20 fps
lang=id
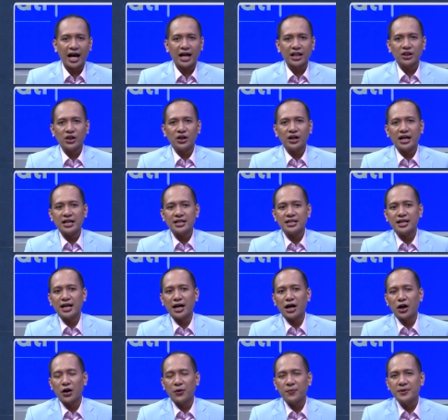atau
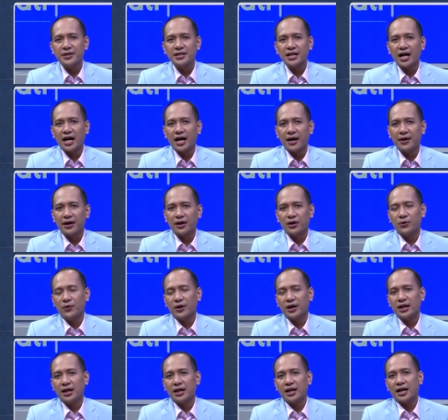nasinya kalau bisa
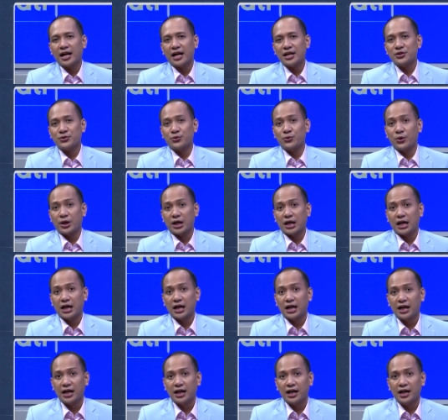keluar dari rice
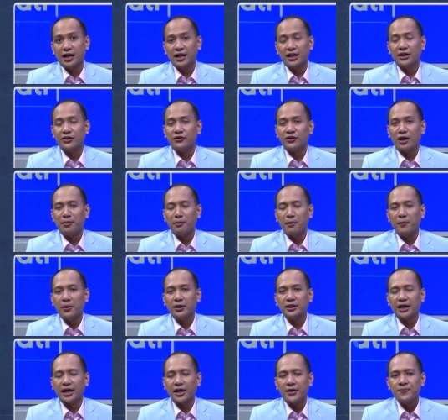cooker gitu ya
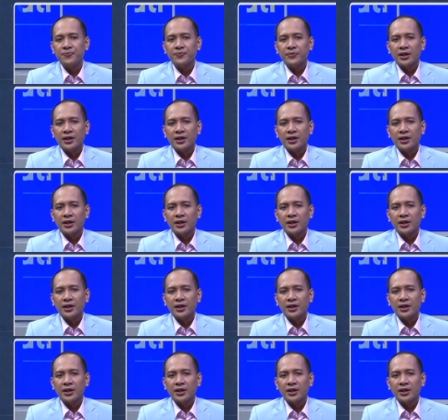membuat kayak